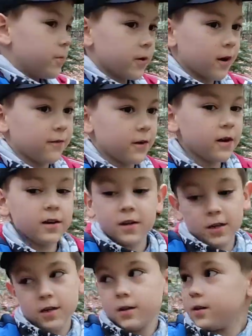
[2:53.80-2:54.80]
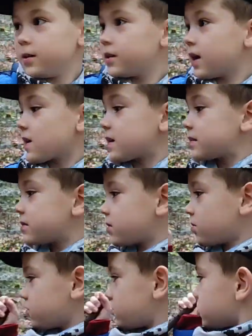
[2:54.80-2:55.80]
wyprawę. I teraz
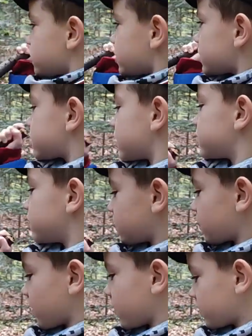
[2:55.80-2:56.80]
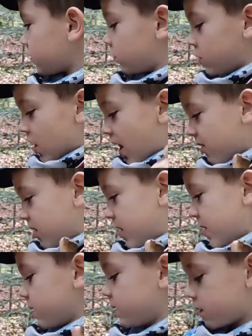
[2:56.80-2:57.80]
to już jesteśmy trochę tu
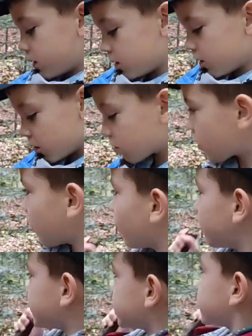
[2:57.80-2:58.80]
dalej. Jest On